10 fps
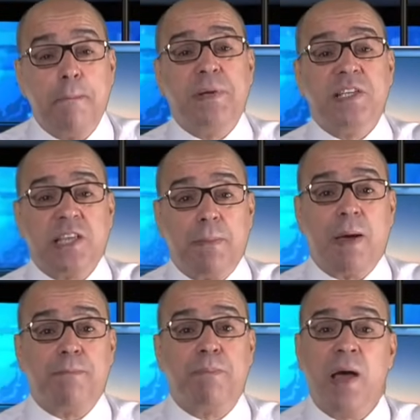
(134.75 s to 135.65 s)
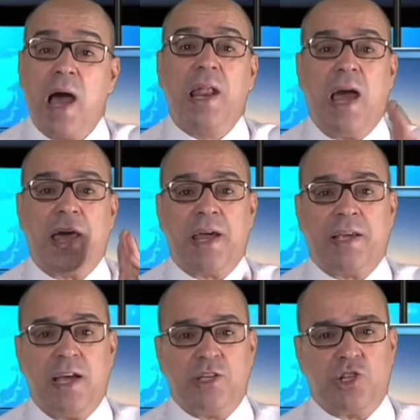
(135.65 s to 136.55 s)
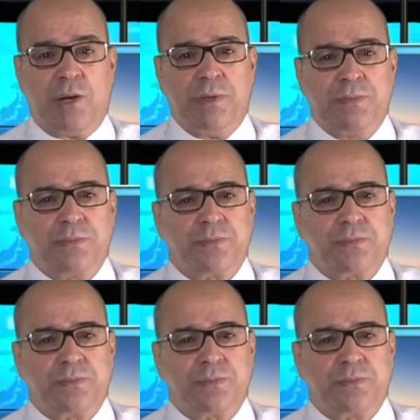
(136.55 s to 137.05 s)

بسبب الحراك الشعبي